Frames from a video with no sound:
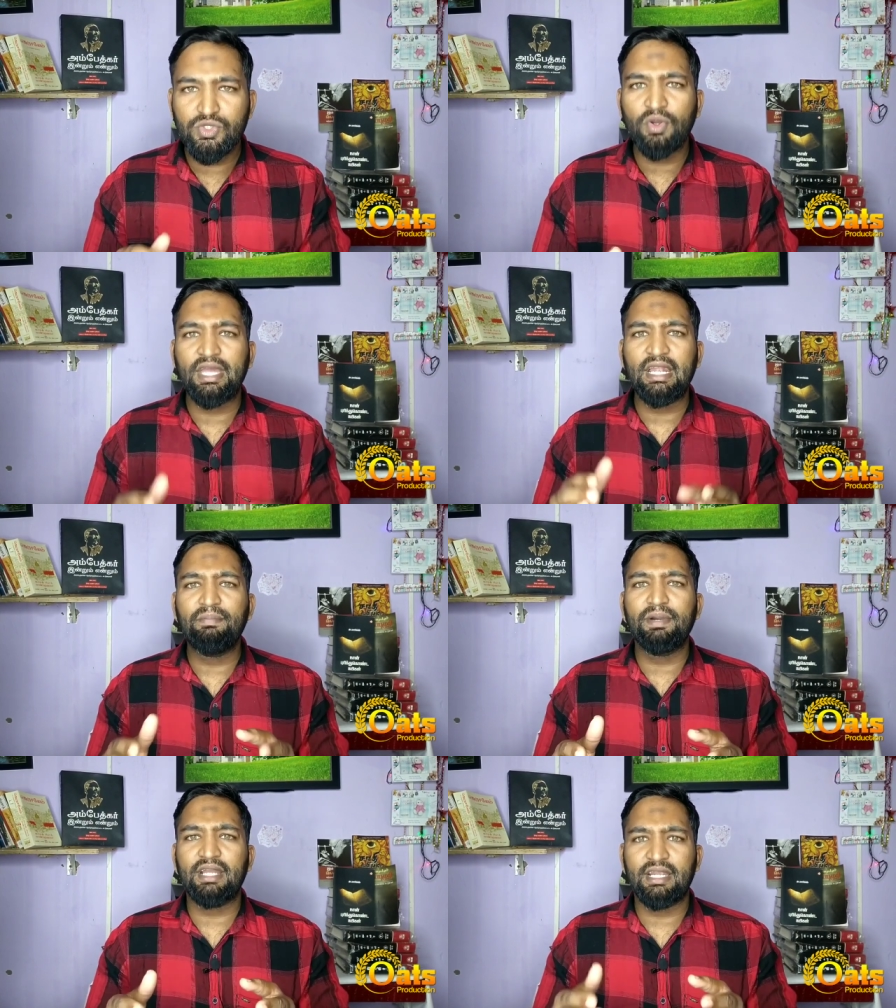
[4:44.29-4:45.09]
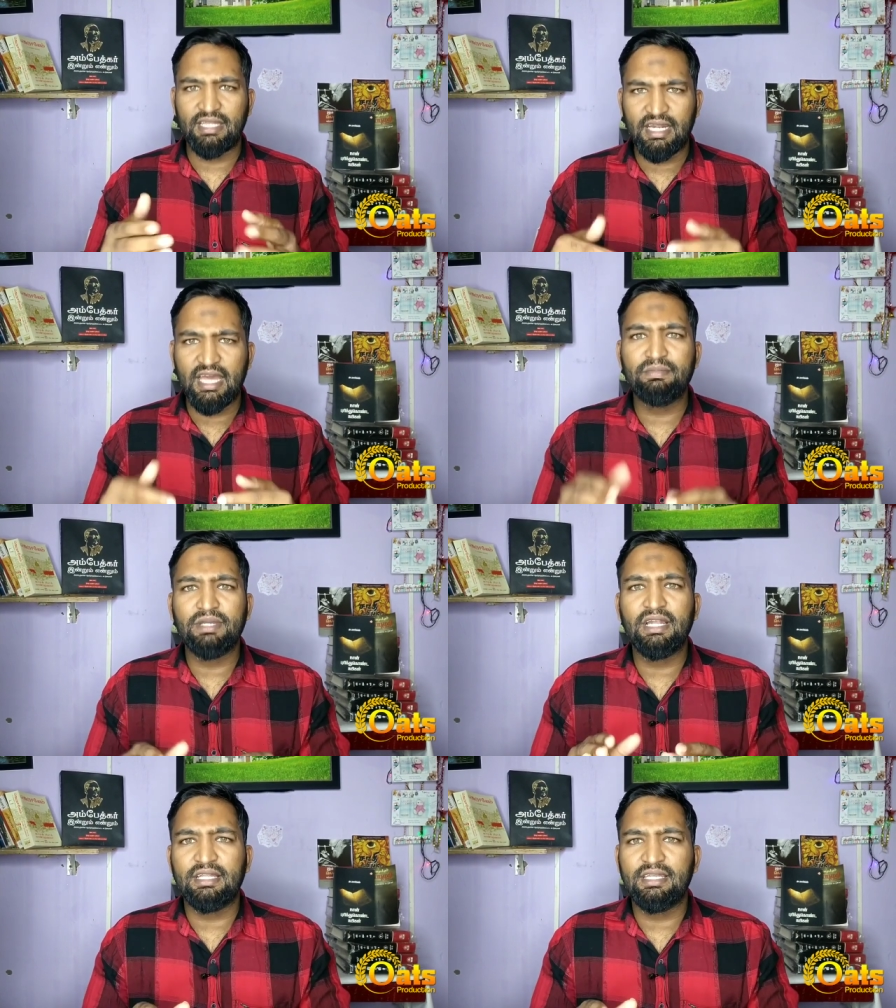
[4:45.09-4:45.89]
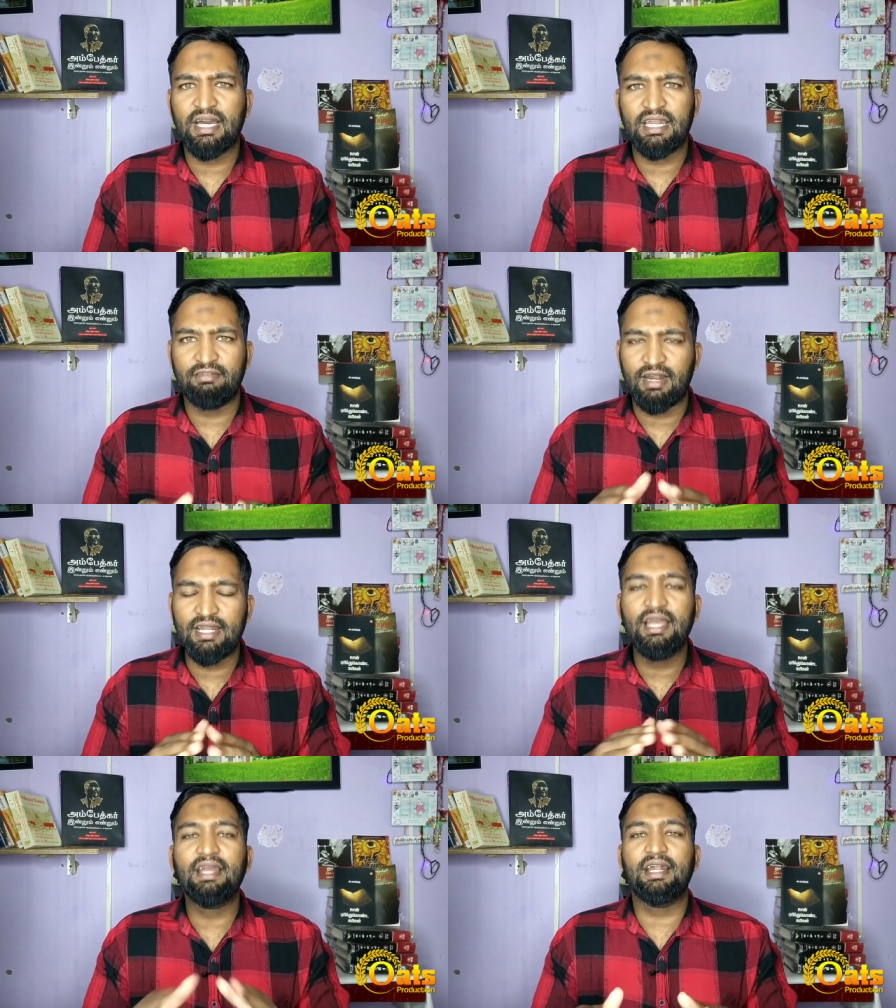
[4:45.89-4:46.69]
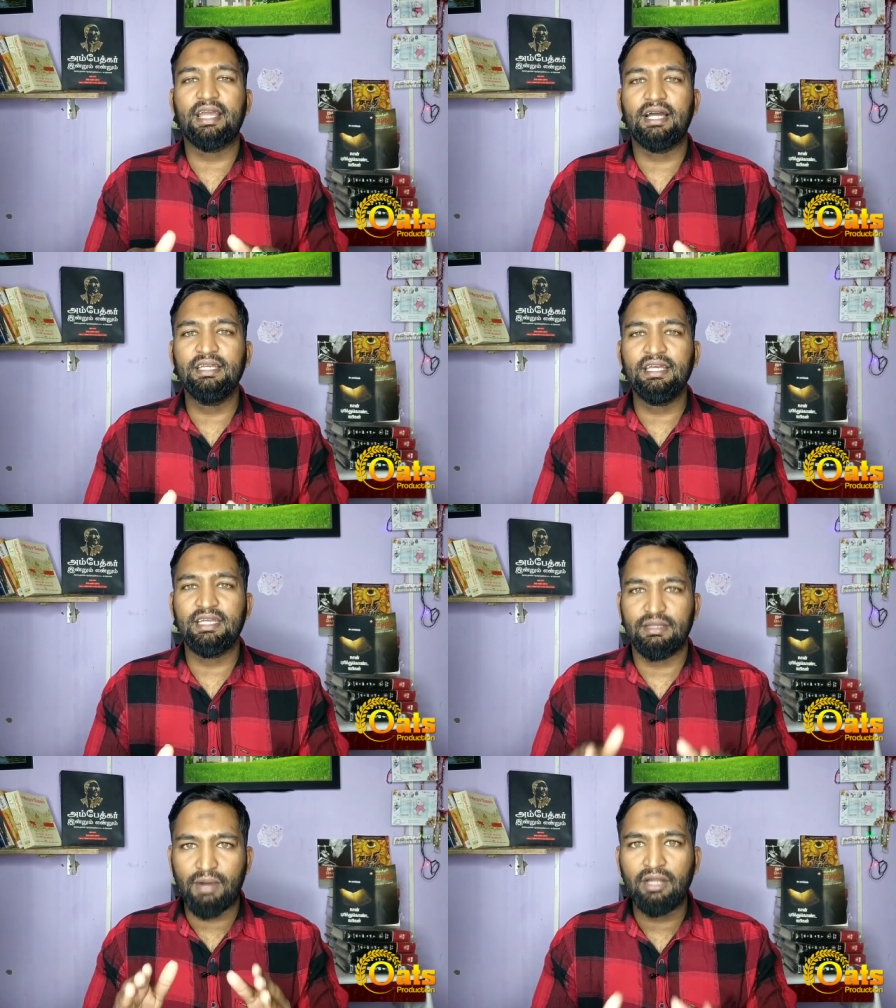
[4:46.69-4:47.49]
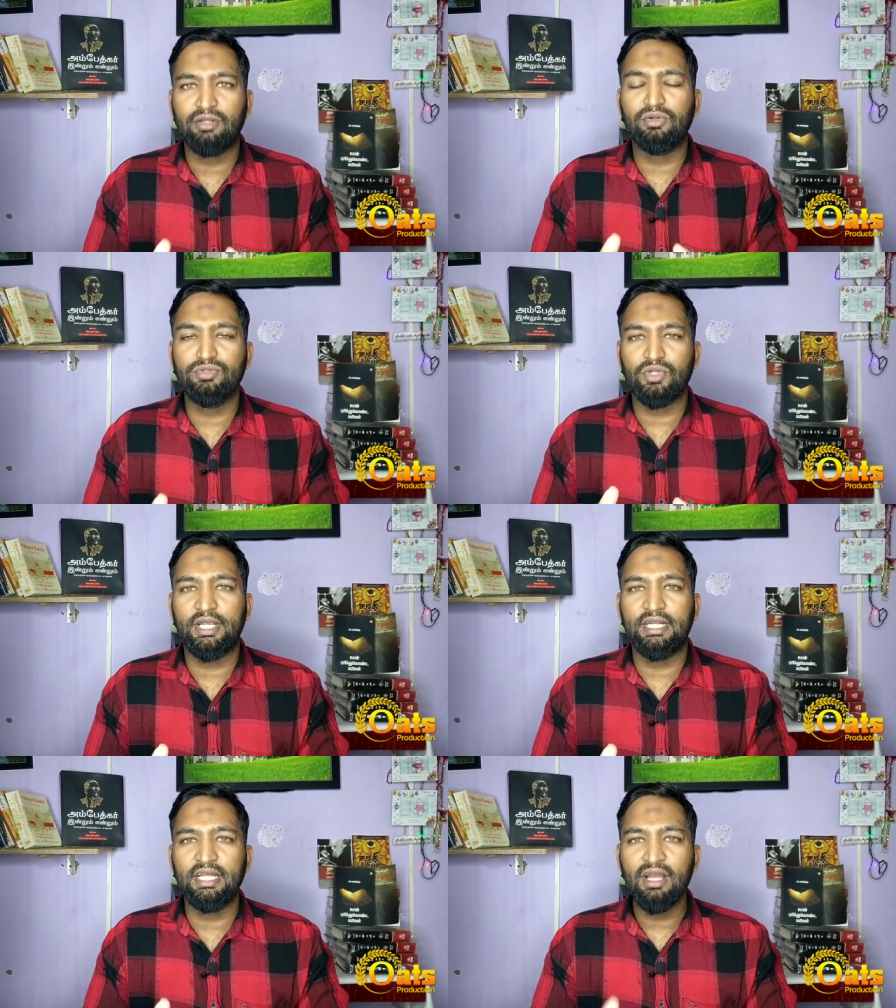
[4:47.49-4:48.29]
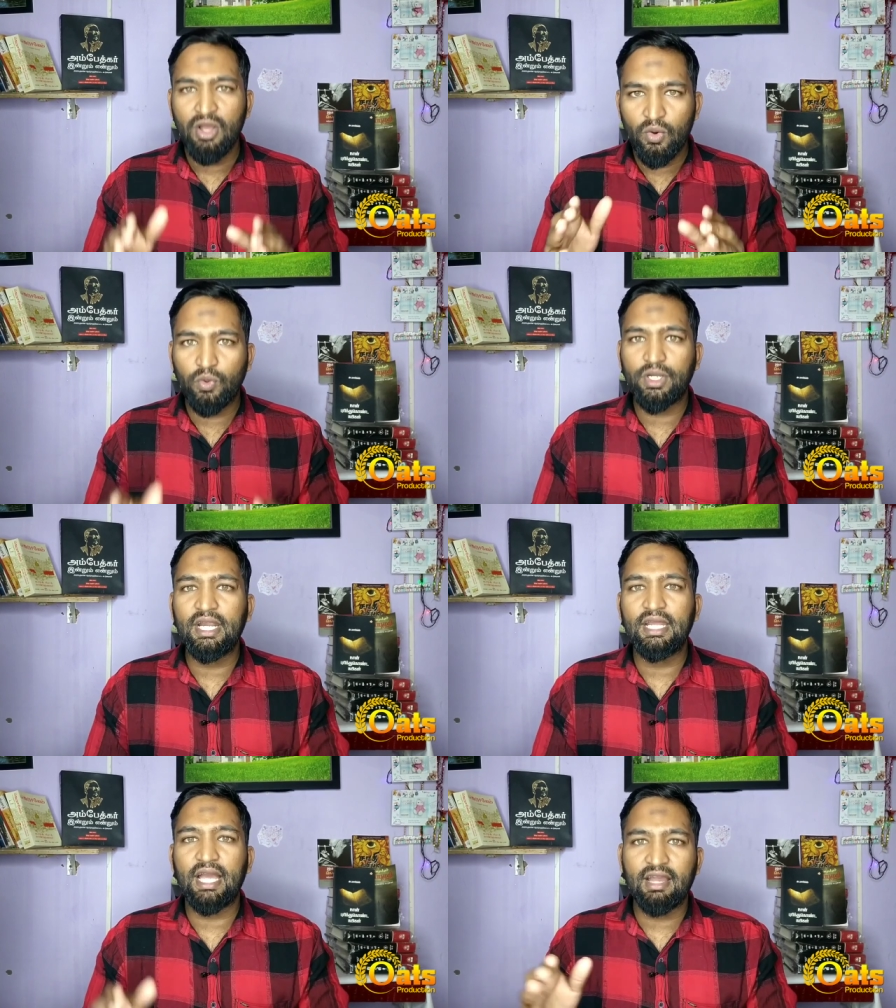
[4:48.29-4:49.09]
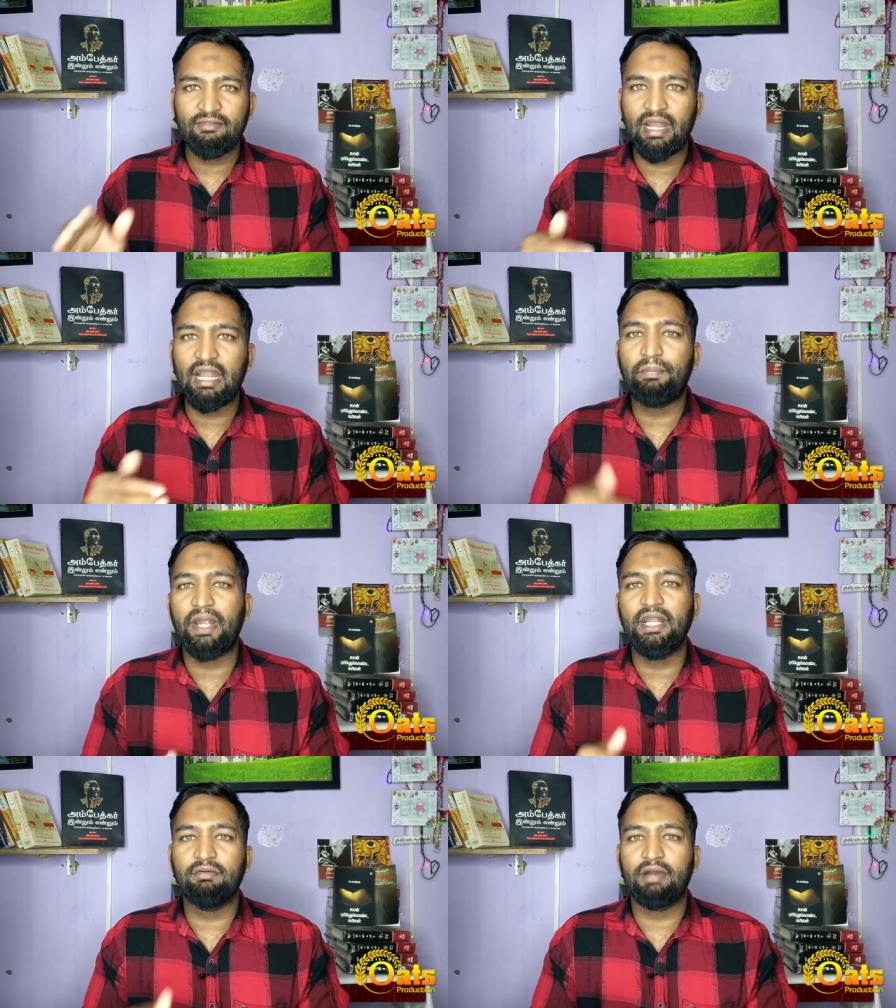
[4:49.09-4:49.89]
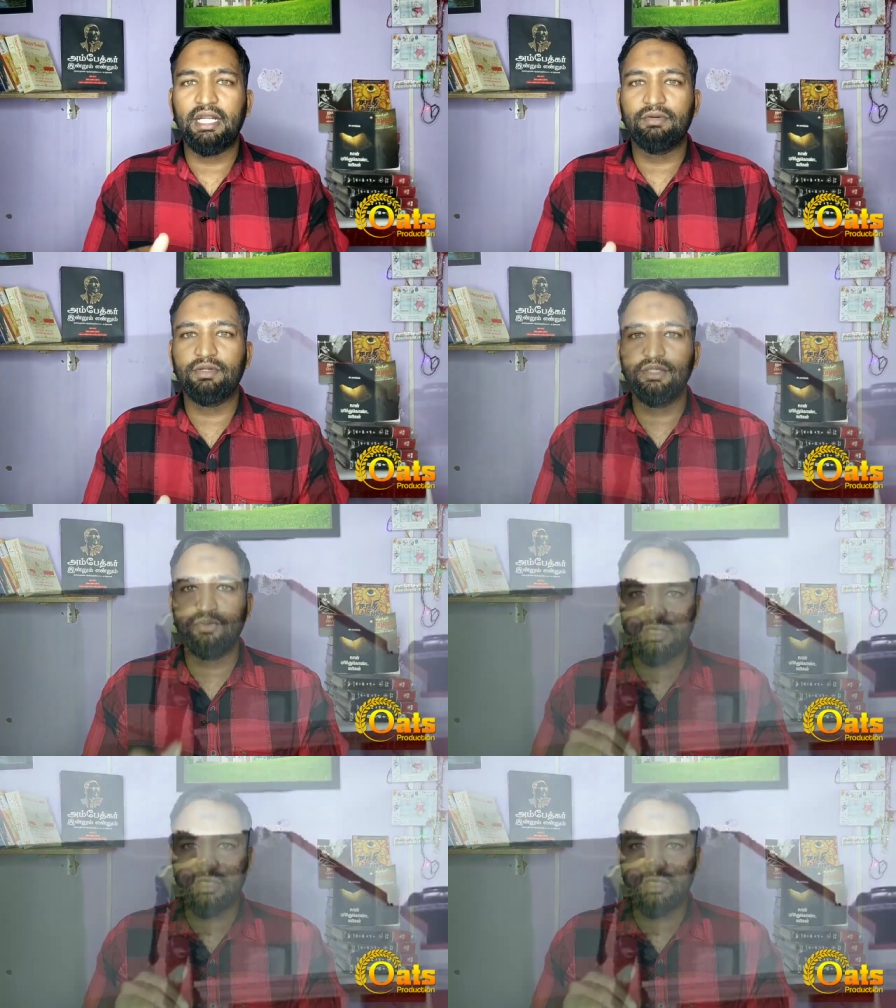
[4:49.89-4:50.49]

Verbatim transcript: ஸோ என்ன பண்ணுறாரு இந்த நேர்மையான அதிகாரி வழியே கிடையாது இதை மாற்றணும்னு சொல்லிட்டு உடனடியாக வெள்ளை பெயிண்ட்டை வாங்கிட்டு வந்து